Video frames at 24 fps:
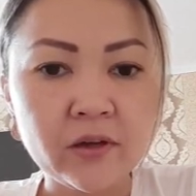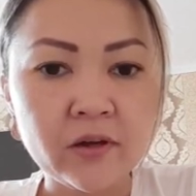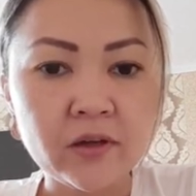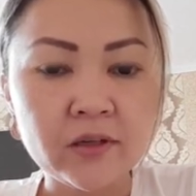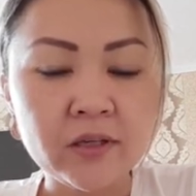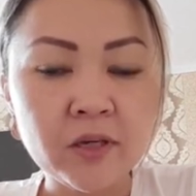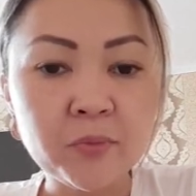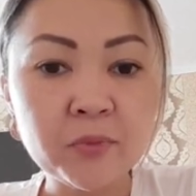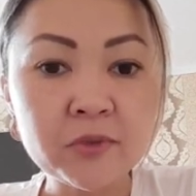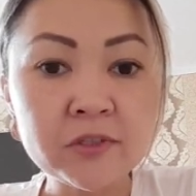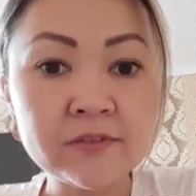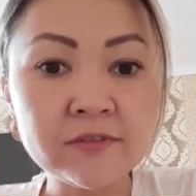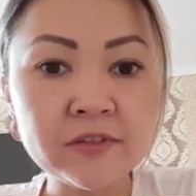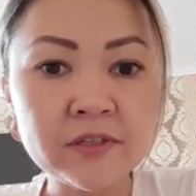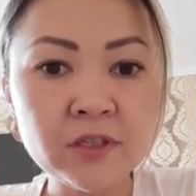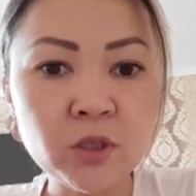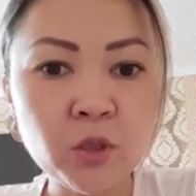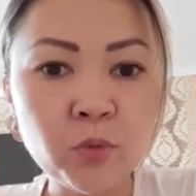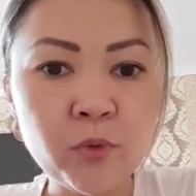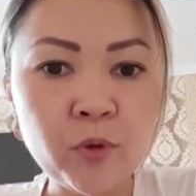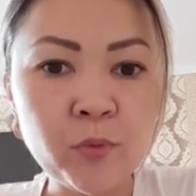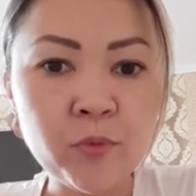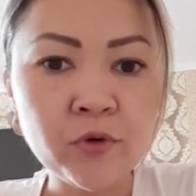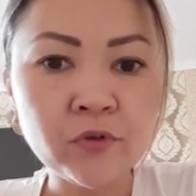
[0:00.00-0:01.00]
Я
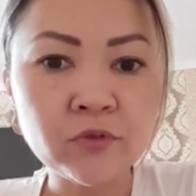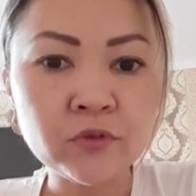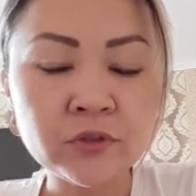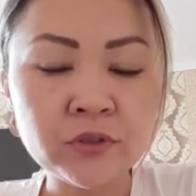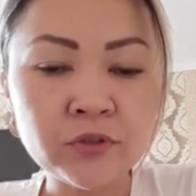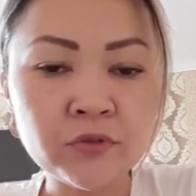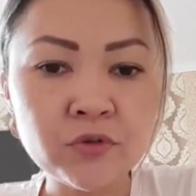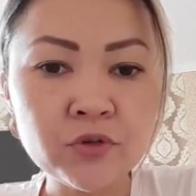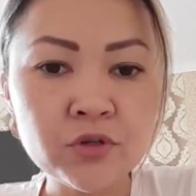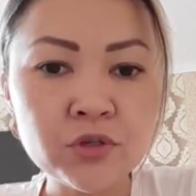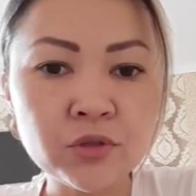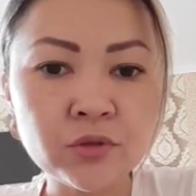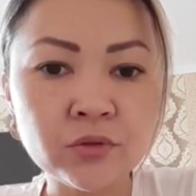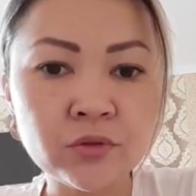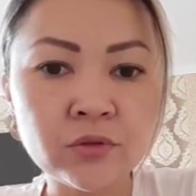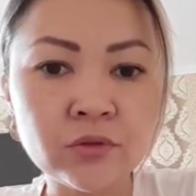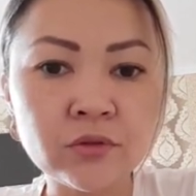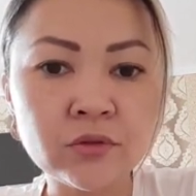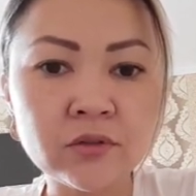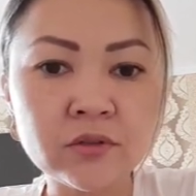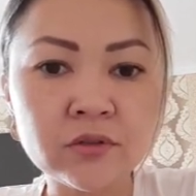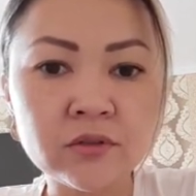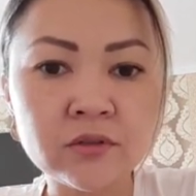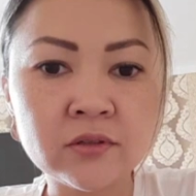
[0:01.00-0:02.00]
позвонила по поводу того,
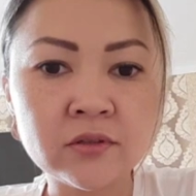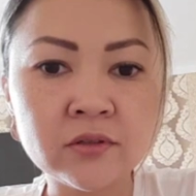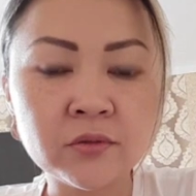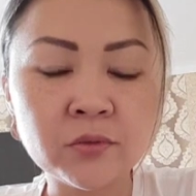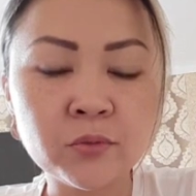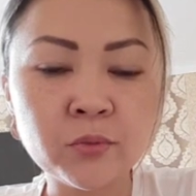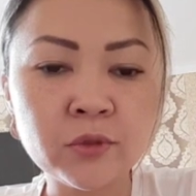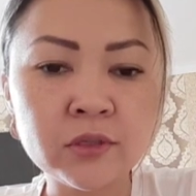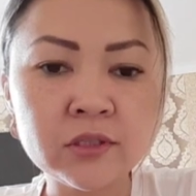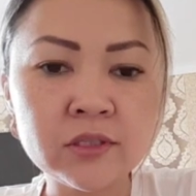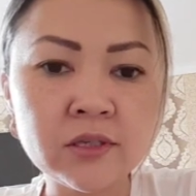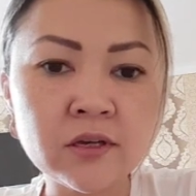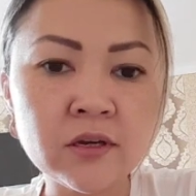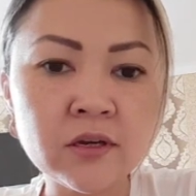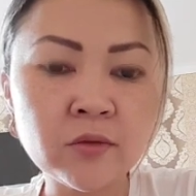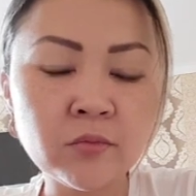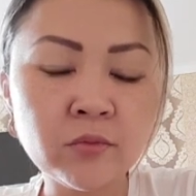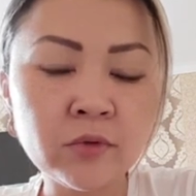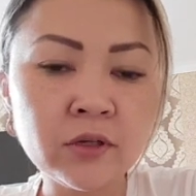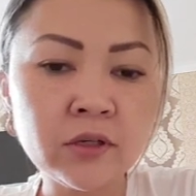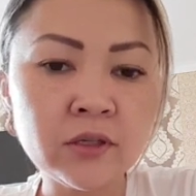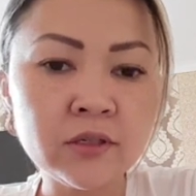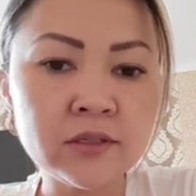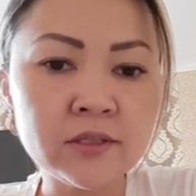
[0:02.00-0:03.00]
что э, у Бухтера
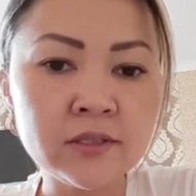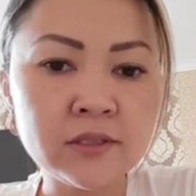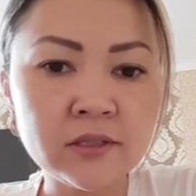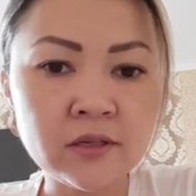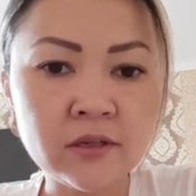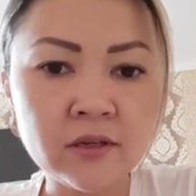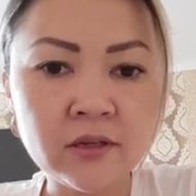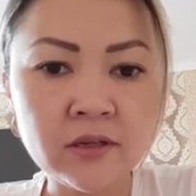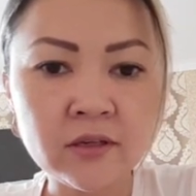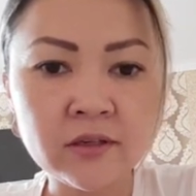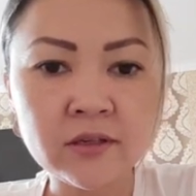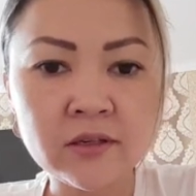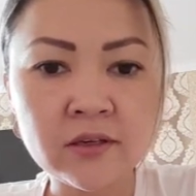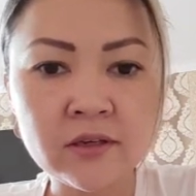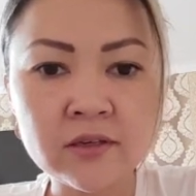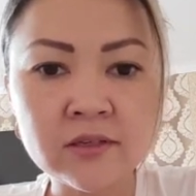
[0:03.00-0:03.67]
были истерики.